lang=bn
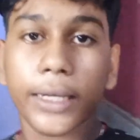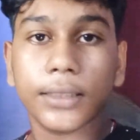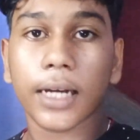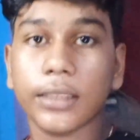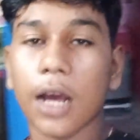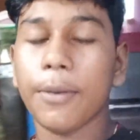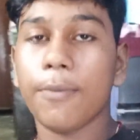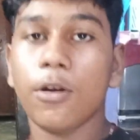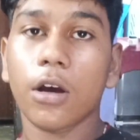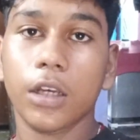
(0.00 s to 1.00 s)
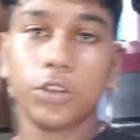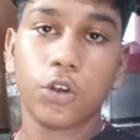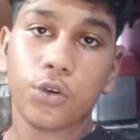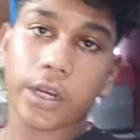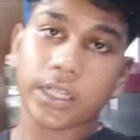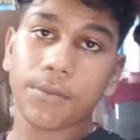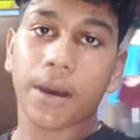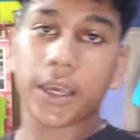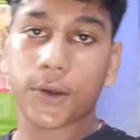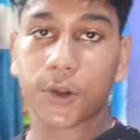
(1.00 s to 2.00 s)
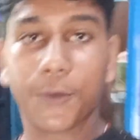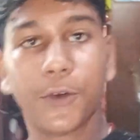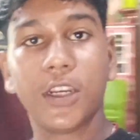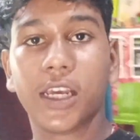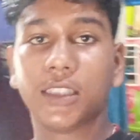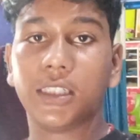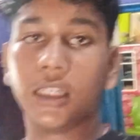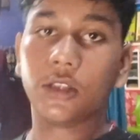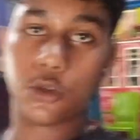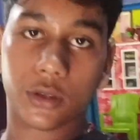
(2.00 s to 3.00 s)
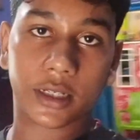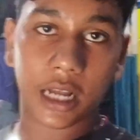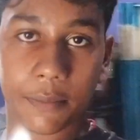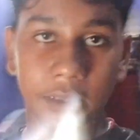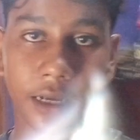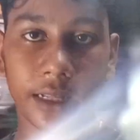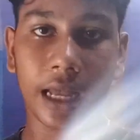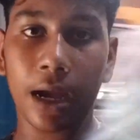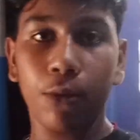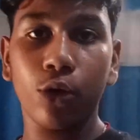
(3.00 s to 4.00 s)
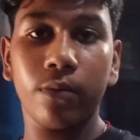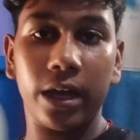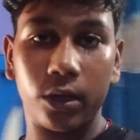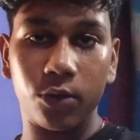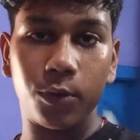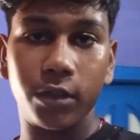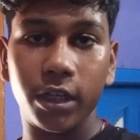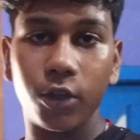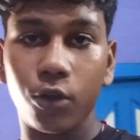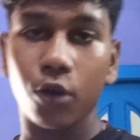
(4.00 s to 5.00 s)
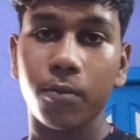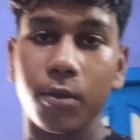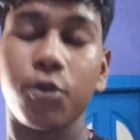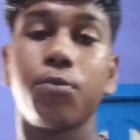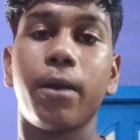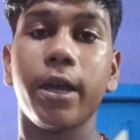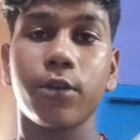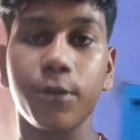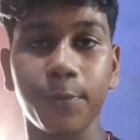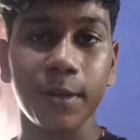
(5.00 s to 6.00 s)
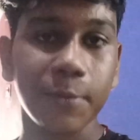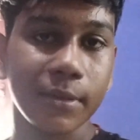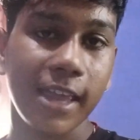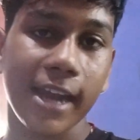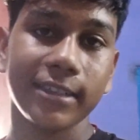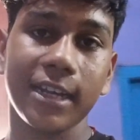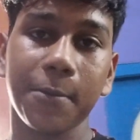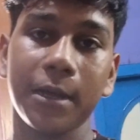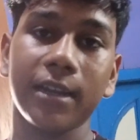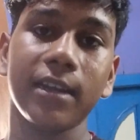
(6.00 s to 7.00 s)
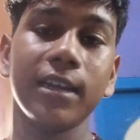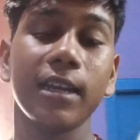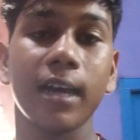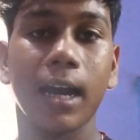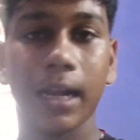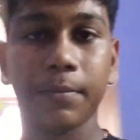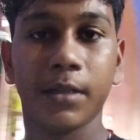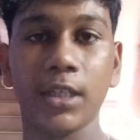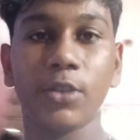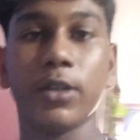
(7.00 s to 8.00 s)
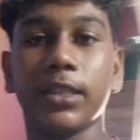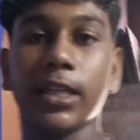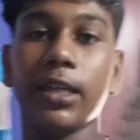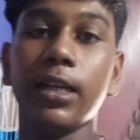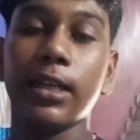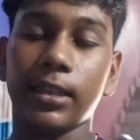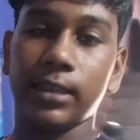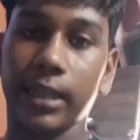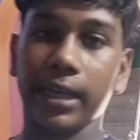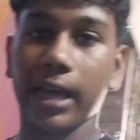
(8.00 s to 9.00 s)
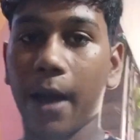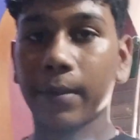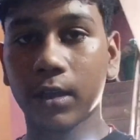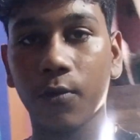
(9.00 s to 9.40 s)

একটা আমি ব্লগের জন্য একটি মাইক্রোফোন নিয়েছি তো সেটা আপনাদেরকে দেখাবো মাইক্রোফোনটা কীরকম কিন্তু মাইক্রোফোনের মধ্যে একটা আবার খারাপ জিনিস হয়েছে যে আমাদের